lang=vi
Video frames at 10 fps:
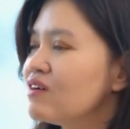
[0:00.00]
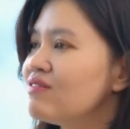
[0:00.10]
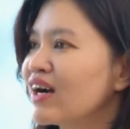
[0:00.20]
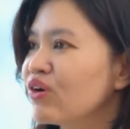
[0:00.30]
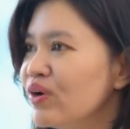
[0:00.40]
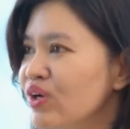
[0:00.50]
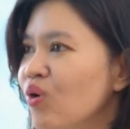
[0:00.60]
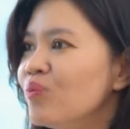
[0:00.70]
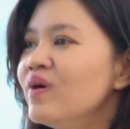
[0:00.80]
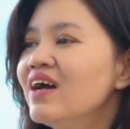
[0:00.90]
Và cuối
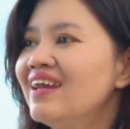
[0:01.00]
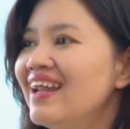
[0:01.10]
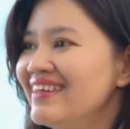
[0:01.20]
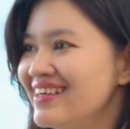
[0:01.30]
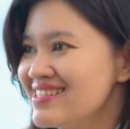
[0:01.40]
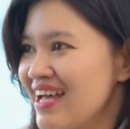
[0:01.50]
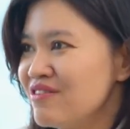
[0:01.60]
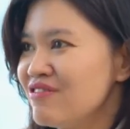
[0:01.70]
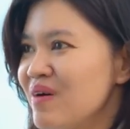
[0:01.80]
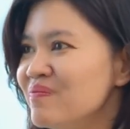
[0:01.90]
cùng là những sản
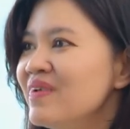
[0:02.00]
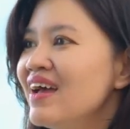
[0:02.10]
phẩm